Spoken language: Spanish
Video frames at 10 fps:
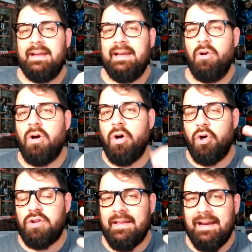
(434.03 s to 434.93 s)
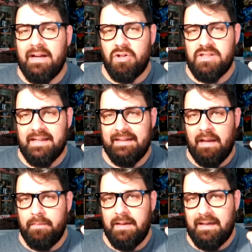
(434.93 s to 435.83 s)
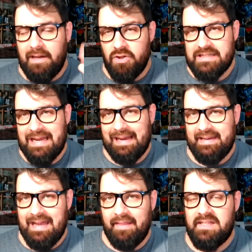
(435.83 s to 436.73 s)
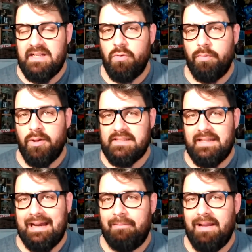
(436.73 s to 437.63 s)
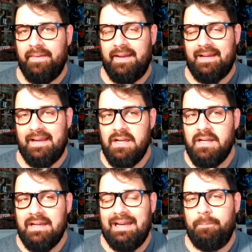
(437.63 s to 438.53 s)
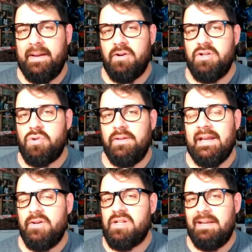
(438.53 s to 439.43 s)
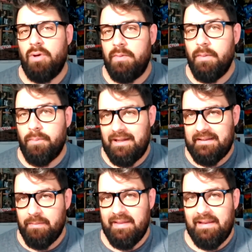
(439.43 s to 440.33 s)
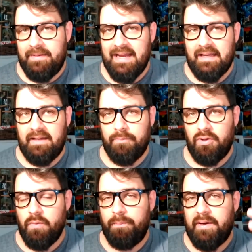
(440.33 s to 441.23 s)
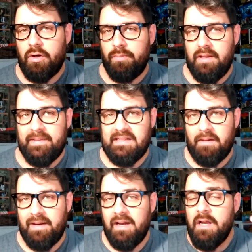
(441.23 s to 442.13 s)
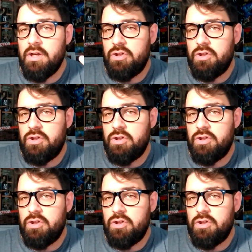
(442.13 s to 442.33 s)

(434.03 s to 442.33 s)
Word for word: Y luego otra de las cosas que también que los aliados el grupo este, hablan de que el perro en su día no se devolvió por el tema del viaje, porque un perro lo puede pasar mal.